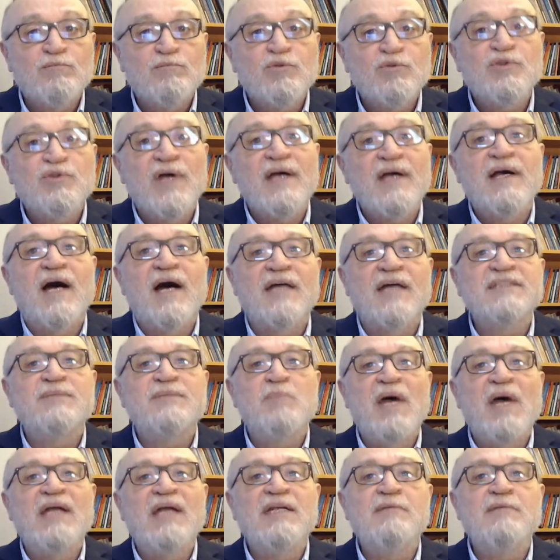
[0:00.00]
Bu da
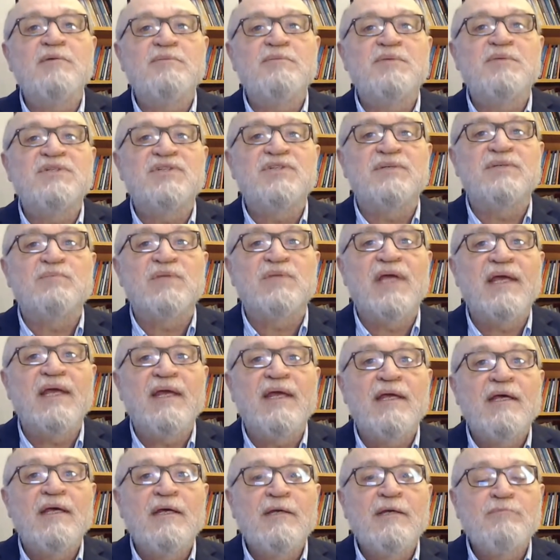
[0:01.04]
katmerli bir
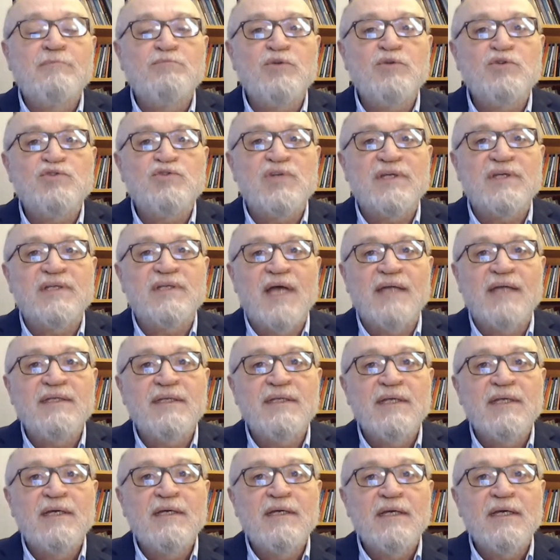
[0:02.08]
biçimde
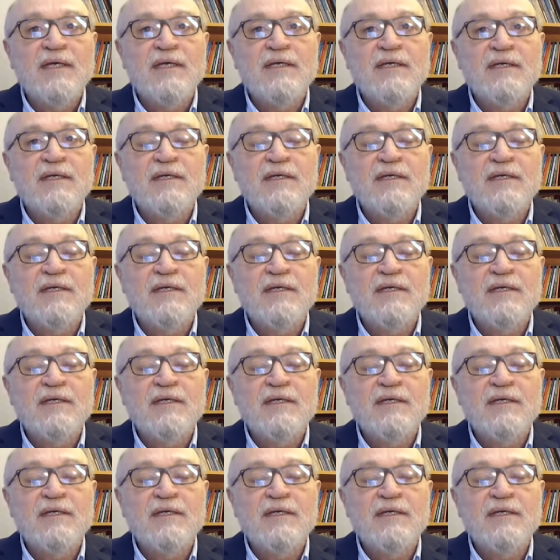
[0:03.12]
bütçeden e,